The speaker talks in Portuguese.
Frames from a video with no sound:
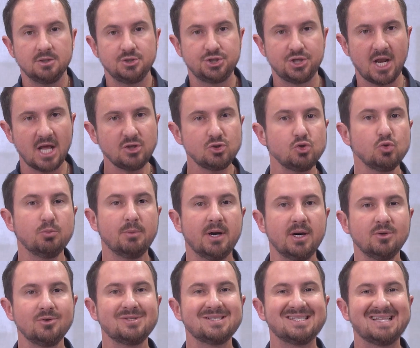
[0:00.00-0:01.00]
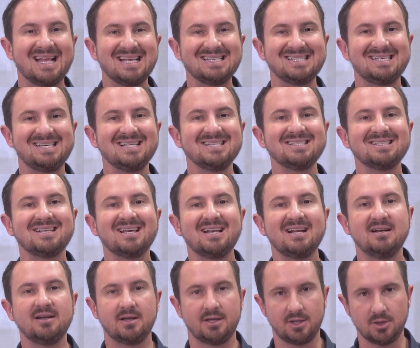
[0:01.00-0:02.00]
Direitos humanos na
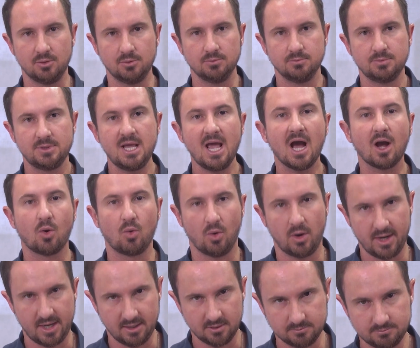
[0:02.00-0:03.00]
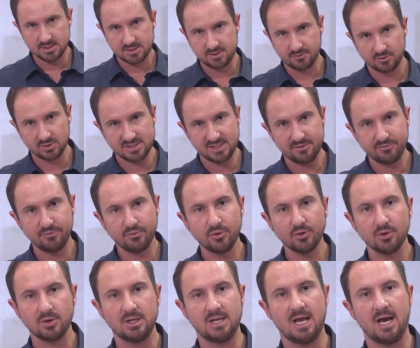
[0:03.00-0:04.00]
Sesgran Rio. E agora? Se você for
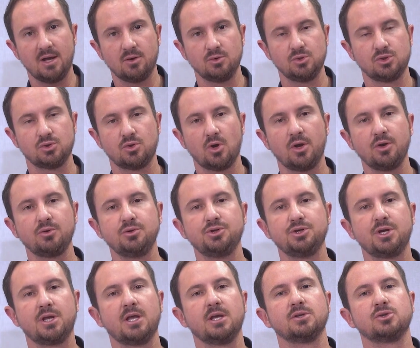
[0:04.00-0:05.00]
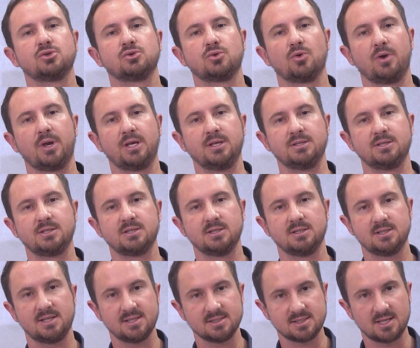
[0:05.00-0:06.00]
olhar o histórico de questões
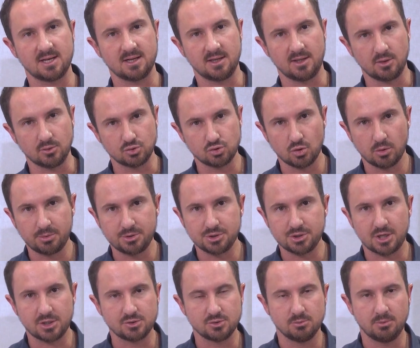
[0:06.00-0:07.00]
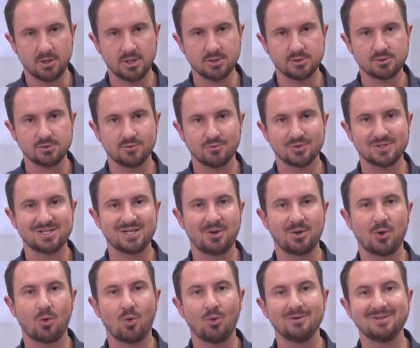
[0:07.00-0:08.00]
Sesgran Rio sobre direitos humanos, você não
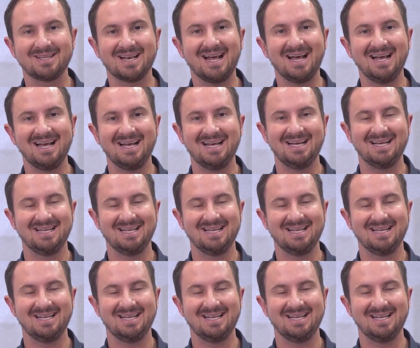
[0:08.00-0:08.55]
encontra